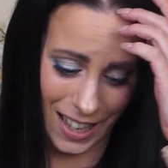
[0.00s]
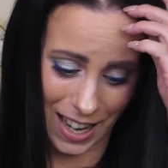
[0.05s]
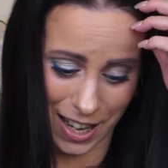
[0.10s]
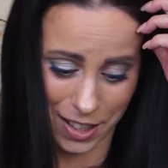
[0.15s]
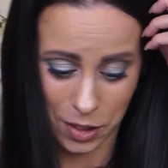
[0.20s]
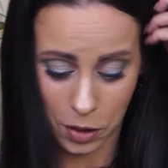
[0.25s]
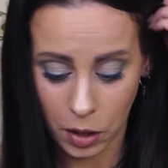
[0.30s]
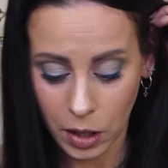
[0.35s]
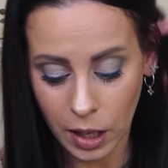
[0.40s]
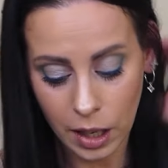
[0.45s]

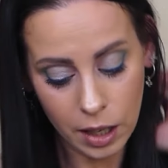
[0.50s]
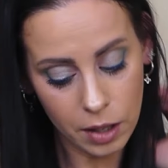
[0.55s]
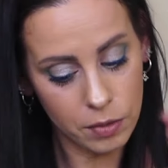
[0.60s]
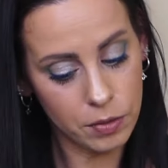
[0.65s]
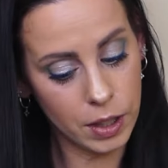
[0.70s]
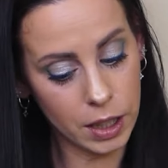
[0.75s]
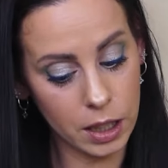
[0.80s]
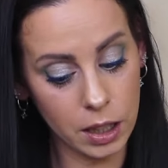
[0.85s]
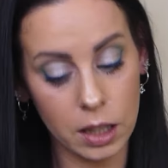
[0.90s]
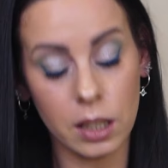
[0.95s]
Also
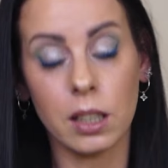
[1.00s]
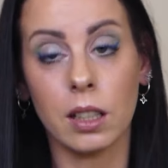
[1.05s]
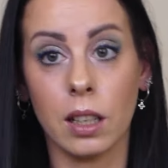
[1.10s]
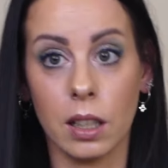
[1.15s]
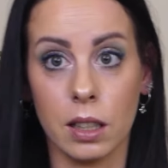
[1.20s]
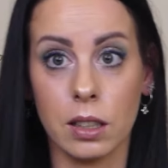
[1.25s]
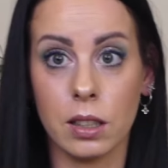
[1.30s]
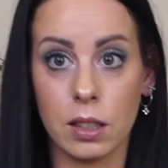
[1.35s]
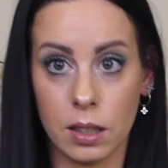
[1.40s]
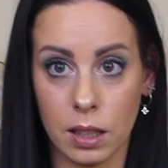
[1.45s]
wirklich,
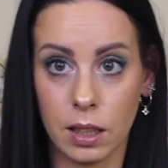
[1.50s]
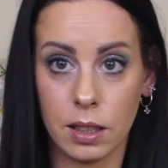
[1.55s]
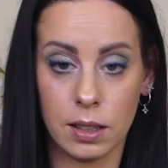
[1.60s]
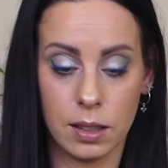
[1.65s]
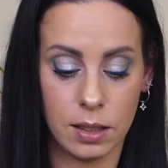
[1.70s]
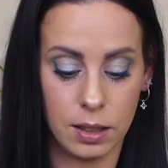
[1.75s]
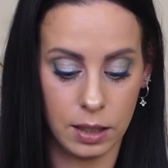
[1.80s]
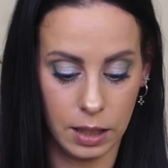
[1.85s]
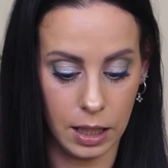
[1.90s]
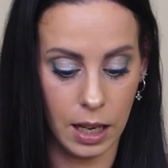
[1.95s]
es
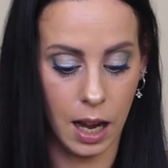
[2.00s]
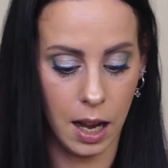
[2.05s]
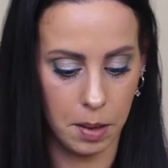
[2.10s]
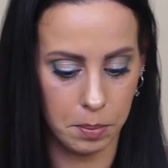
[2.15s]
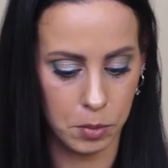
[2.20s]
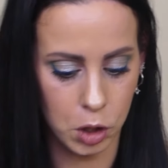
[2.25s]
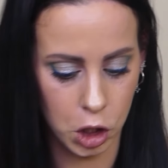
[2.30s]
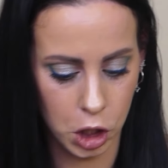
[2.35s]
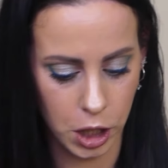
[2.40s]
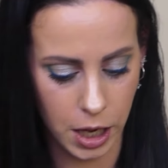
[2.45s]
ist hier am
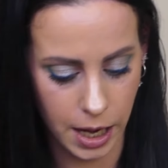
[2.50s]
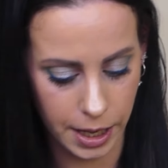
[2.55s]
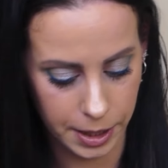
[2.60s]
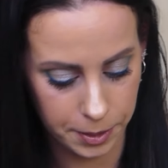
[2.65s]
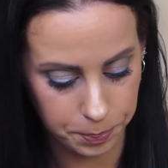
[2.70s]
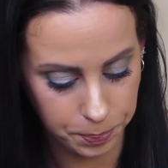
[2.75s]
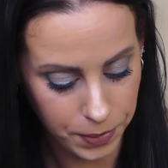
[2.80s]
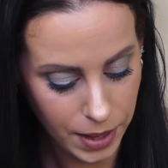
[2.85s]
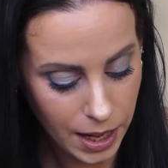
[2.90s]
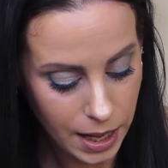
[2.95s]
Schneien.